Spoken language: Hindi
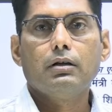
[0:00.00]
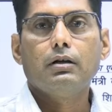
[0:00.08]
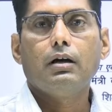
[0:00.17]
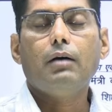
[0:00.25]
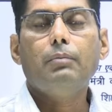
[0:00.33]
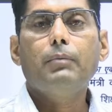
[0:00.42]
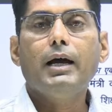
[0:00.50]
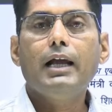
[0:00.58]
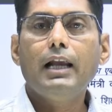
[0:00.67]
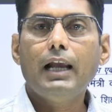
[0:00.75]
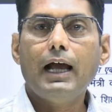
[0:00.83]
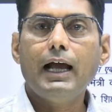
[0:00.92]
अब
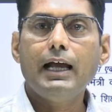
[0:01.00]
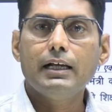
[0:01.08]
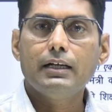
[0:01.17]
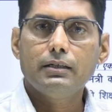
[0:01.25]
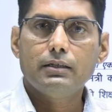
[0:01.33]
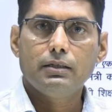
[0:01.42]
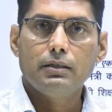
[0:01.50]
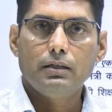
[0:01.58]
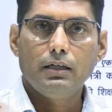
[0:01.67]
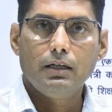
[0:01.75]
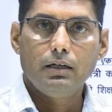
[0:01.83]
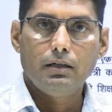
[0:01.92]
महिलाएं
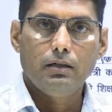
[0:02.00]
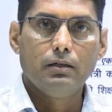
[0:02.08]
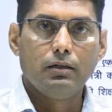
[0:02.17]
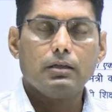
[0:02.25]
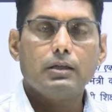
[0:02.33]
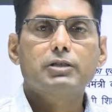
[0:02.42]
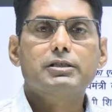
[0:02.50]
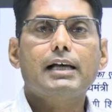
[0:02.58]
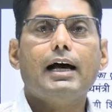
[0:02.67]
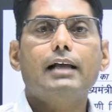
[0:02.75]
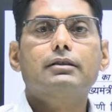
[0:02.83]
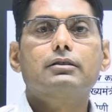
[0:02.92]
के
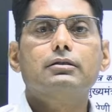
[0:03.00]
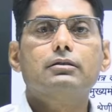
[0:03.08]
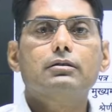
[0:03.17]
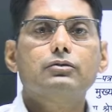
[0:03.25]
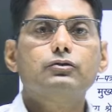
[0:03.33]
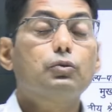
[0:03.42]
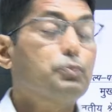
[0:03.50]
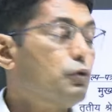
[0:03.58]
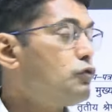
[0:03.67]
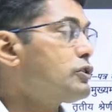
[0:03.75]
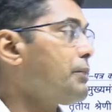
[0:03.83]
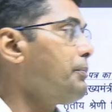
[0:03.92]
साथ जो
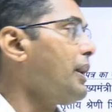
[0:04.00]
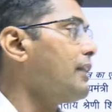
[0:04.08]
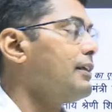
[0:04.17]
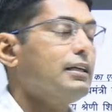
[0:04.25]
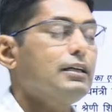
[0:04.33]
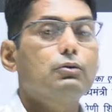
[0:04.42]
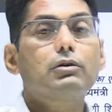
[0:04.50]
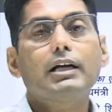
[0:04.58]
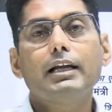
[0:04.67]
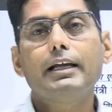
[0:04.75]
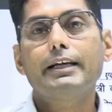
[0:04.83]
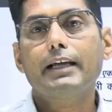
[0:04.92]
पुरुष अभ्यर्थी थी उनके
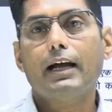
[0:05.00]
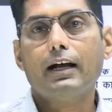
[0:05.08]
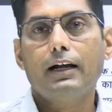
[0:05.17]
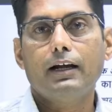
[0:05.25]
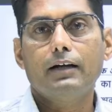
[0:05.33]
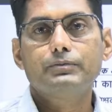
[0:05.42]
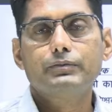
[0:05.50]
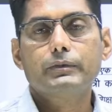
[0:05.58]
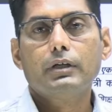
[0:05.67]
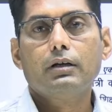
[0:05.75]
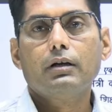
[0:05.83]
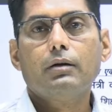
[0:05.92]
लिए क्या करना
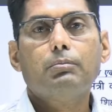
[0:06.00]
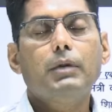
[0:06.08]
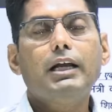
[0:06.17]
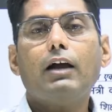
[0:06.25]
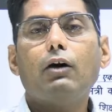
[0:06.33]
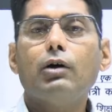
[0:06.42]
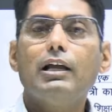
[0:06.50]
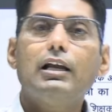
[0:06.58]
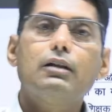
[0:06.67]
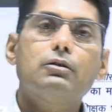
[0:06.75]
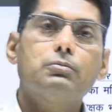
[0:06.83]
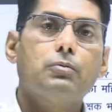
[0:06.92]
महिलाओं के लिए
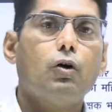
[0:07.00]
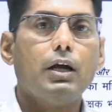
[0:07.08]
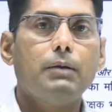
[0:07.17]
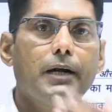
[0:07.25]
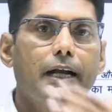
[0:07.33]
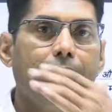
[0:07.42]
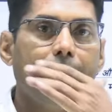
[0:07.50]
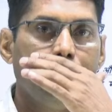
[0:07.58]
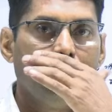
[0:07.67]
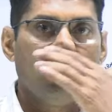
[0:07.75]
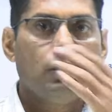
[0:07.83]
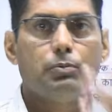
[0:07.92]
तो मौके बढ़े हैं
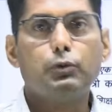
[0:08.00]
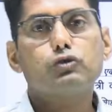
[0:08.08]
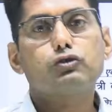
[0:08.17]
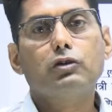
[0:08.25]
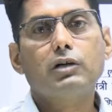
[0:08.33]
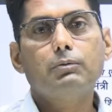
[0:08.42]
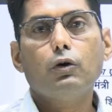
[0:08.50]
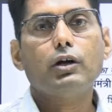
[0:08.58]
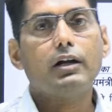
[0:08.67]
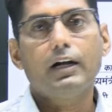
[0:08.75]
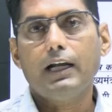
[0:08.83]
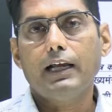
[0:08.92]
तो पुरुषों के मौके
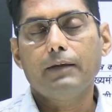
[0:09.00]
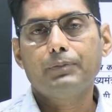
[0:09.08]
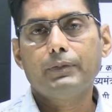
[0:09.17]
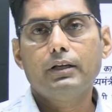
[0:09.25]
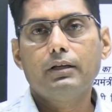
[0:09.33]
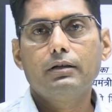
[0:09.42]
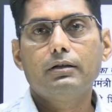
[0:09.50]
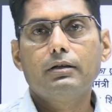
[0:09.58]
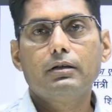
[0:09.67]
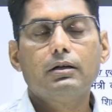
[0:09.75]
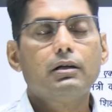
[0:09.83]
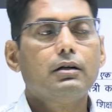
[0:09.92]
घटे हैं
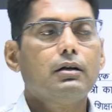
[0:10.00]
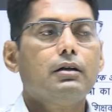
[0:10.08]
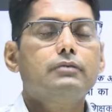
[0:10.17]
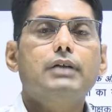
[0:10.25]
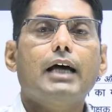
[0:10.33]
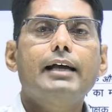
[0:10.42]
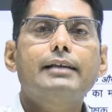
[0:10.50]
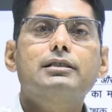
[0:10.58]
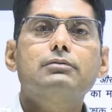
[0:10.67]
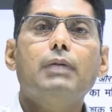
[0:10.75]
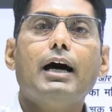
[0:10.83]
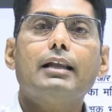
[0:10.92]
जाहिर सी
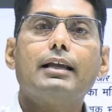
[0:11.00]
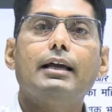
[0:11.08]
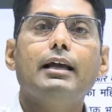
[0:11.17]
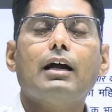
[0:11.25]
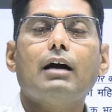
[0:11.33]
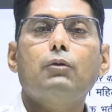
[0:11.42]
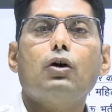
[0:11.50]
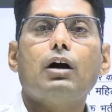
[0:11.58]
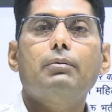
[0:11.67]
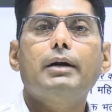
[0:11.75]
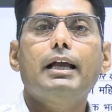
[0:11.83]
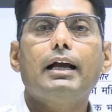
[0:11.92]
बात है एक का मौका
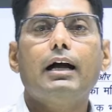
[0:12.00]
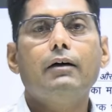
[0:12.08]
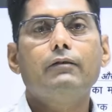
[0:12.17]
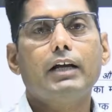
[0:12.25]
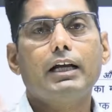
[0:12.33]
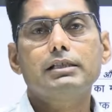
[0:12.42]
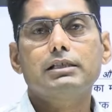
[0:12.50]
बढ़ेगा वैकेंसी